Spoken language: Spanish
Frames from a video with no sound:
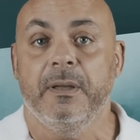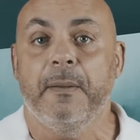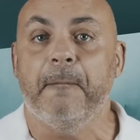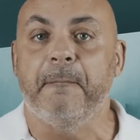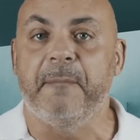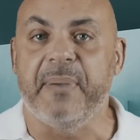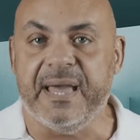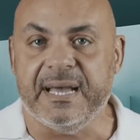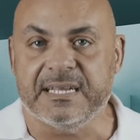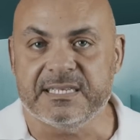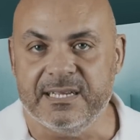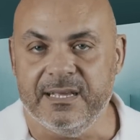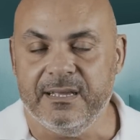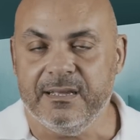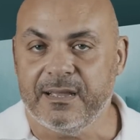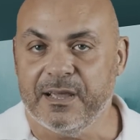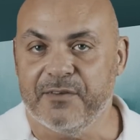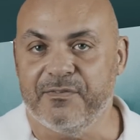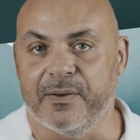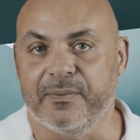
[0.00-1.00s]

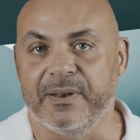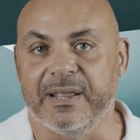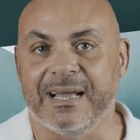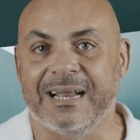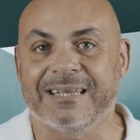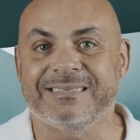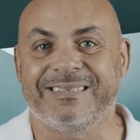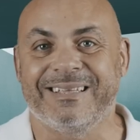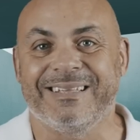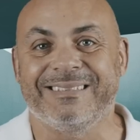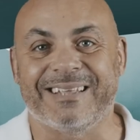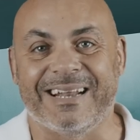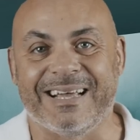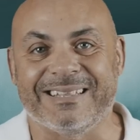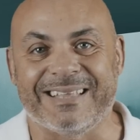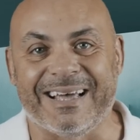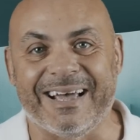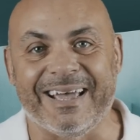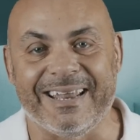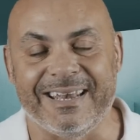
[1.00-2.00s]
Véase que fabricar
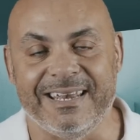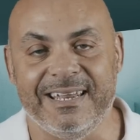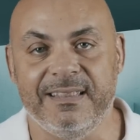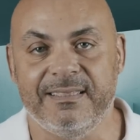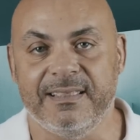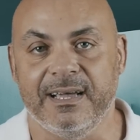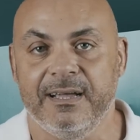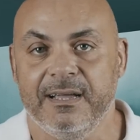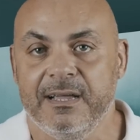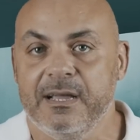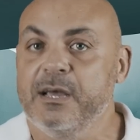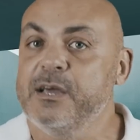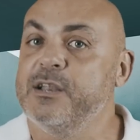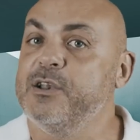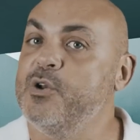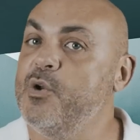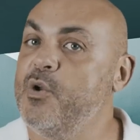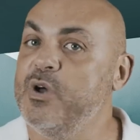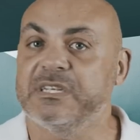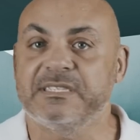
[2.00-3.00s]
tetrataenita
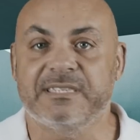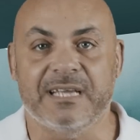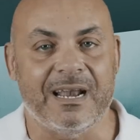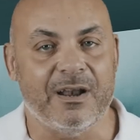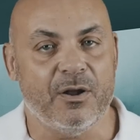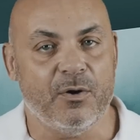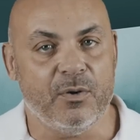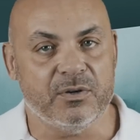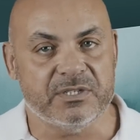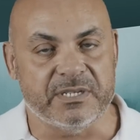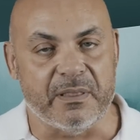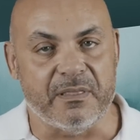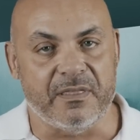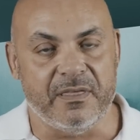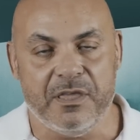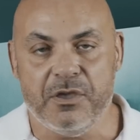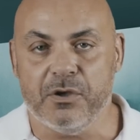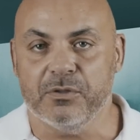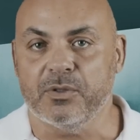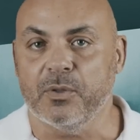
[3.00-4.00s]
no es algo
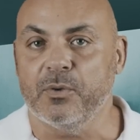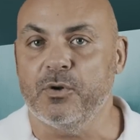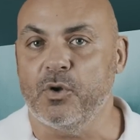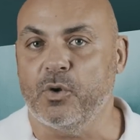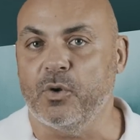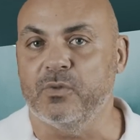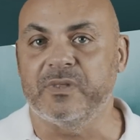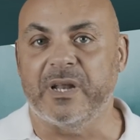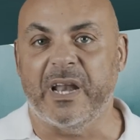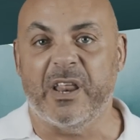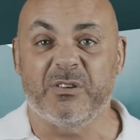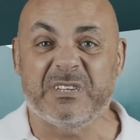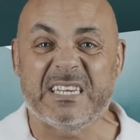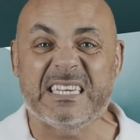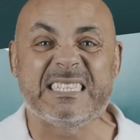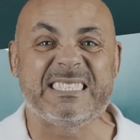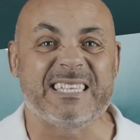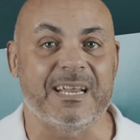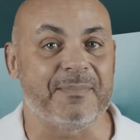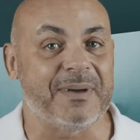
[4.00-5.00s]
sencillo, todo lo contrario, es
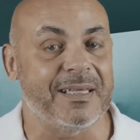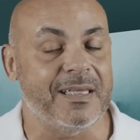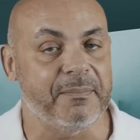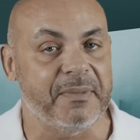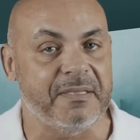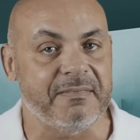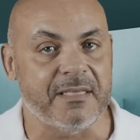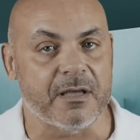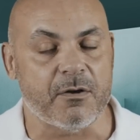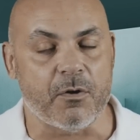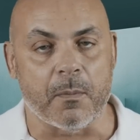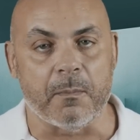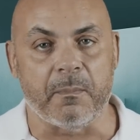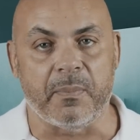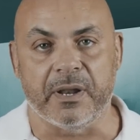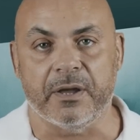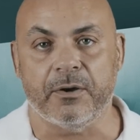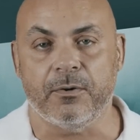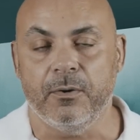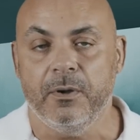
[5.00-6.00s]
extremadamente
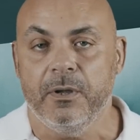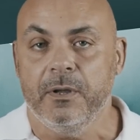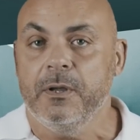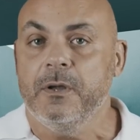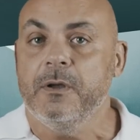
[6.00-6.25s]
complejo,